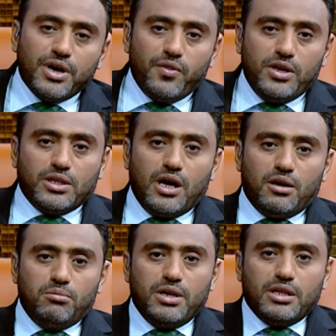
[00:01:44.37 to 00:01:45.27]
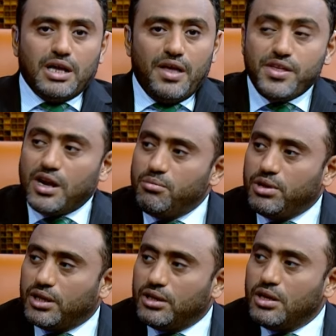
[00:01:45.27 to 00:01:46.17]
هذا الاطار من التحذير
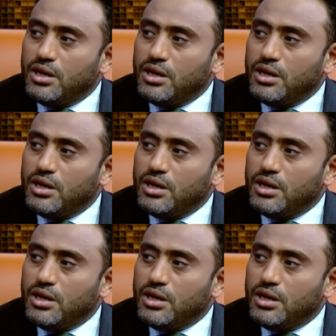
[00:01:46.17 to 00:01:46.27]
الامريكي